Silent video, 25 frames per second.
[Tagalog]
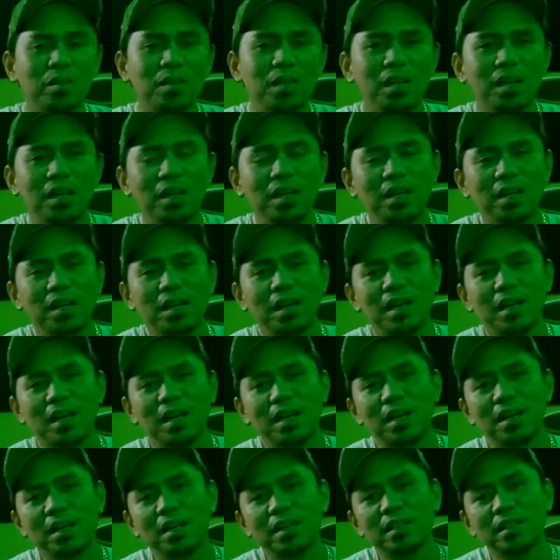ng
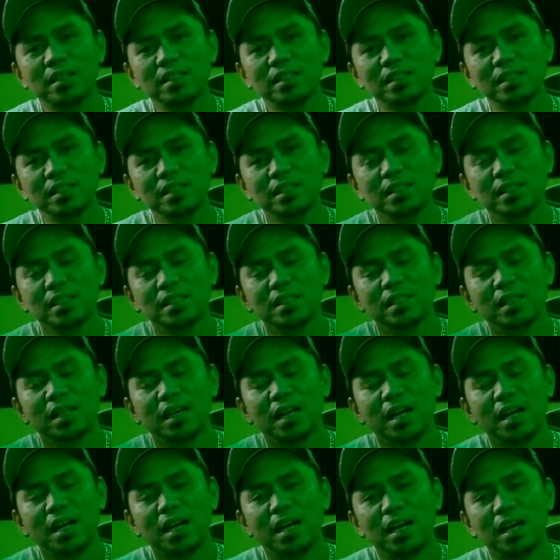uh,
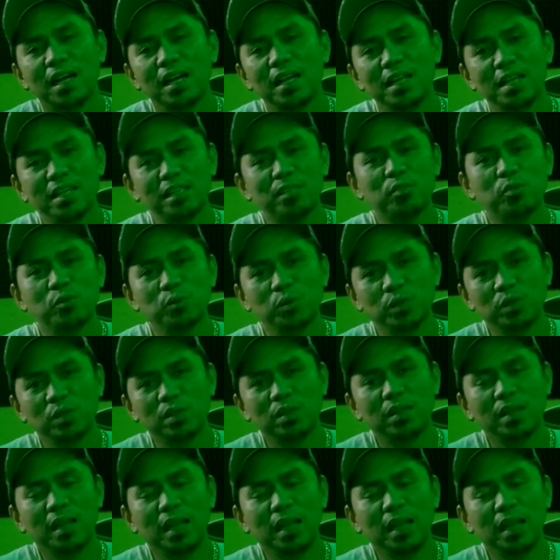ah, uh, ah, e-scoot.